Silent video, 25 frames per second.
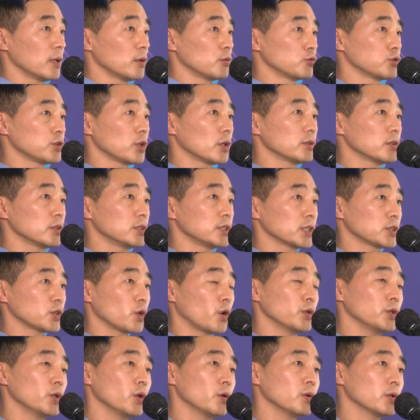우선은 이제
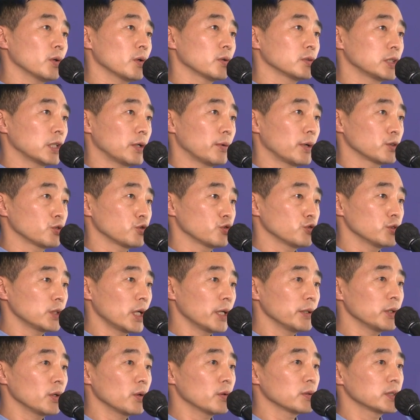선형 경제와
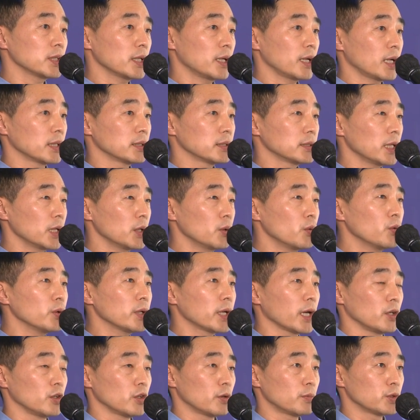순환 경제라는 새로운
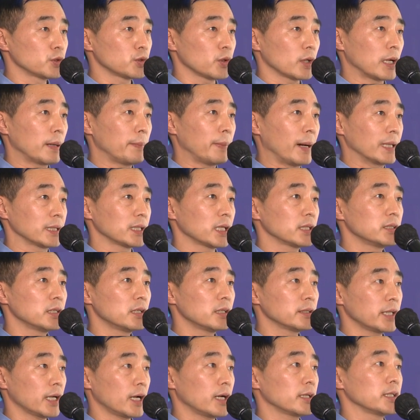개념을 저희가
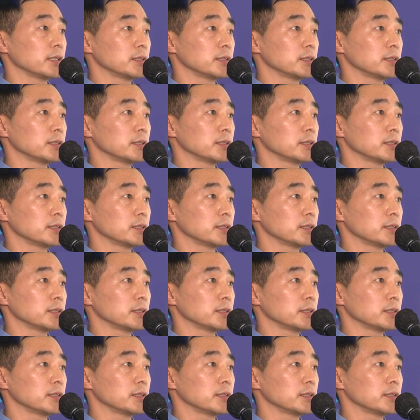받아들일 때가